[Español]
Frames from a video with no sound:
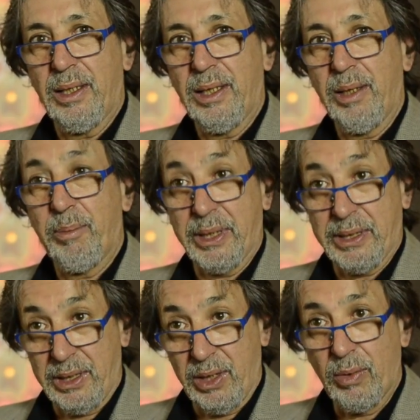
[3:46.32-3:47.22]
Eh,
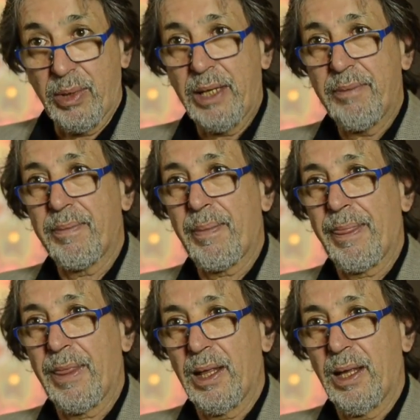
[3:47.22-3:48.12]
presenté obra
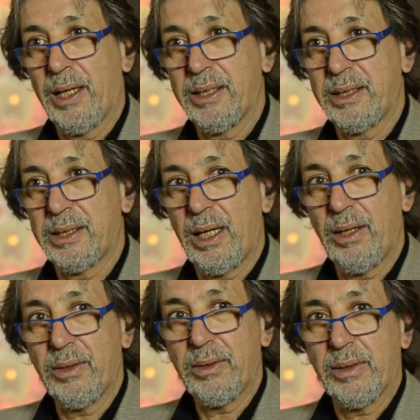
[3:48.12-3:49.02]
a ese
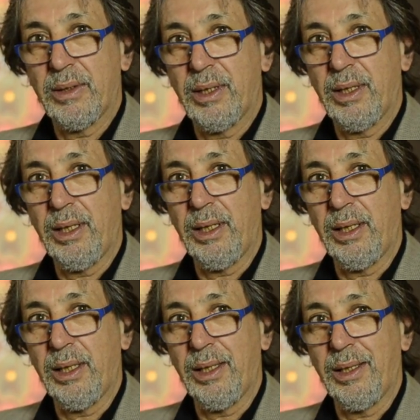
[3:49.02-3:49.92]
salón
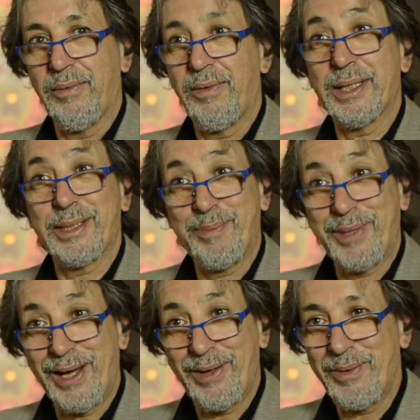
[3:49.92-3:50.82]
y fui
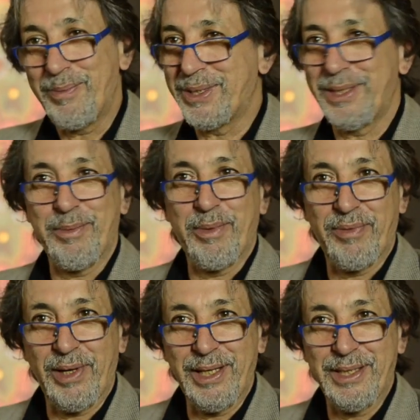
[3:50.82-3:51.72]
aceptado y me sentí muy
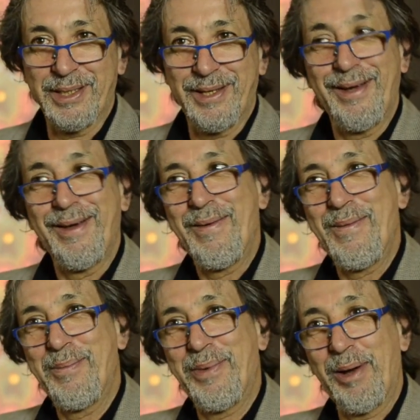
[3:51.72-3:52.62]
feliz
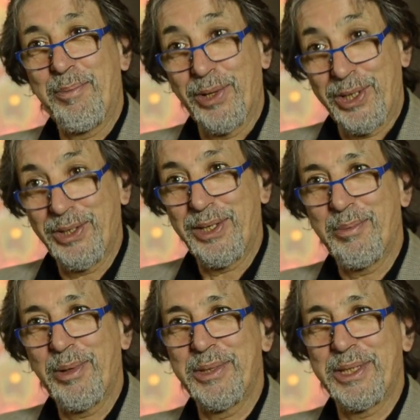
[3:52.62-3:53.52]
pero al poquito
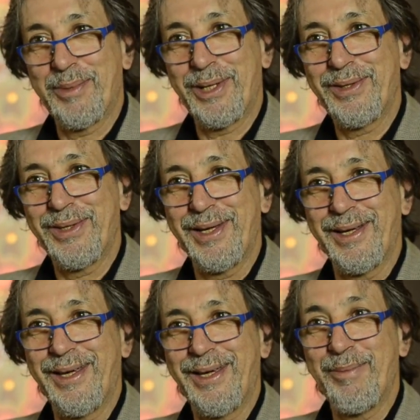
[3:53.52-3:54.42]
tiempo me llamaron
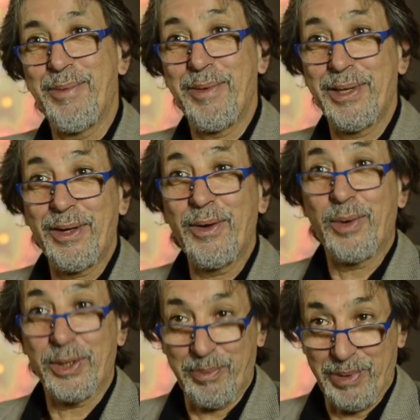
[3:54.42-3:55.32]
de que me habían dado el
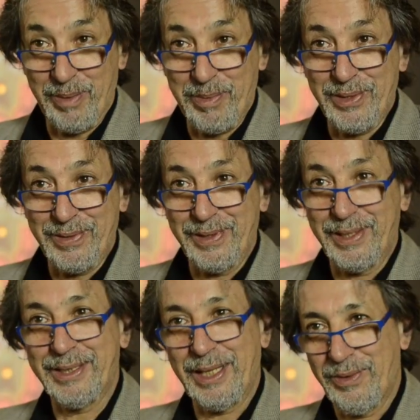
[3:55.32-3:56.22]
cuarto premio,
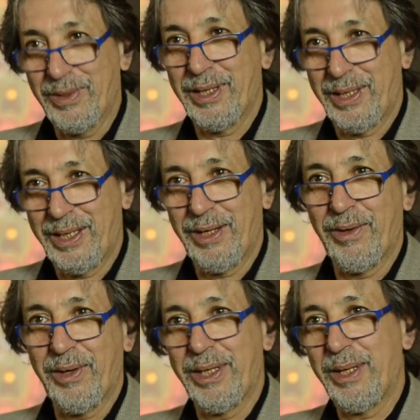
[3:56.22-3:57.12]
que es algo
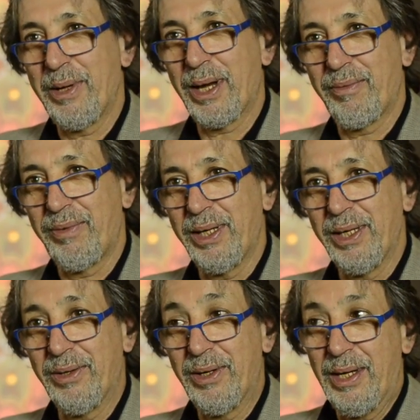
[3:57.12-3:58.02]
creo que te había
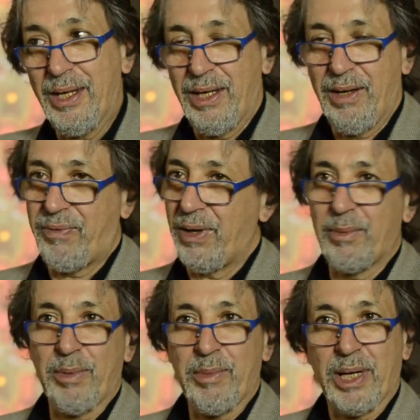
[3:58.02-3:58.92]
referido, y fue
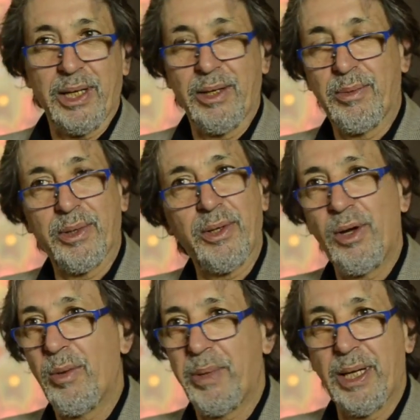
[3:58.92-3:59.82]
algo muy mágico, porque no
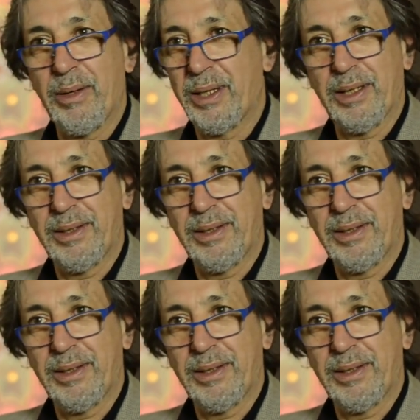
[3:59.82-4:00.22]
lo esperaba.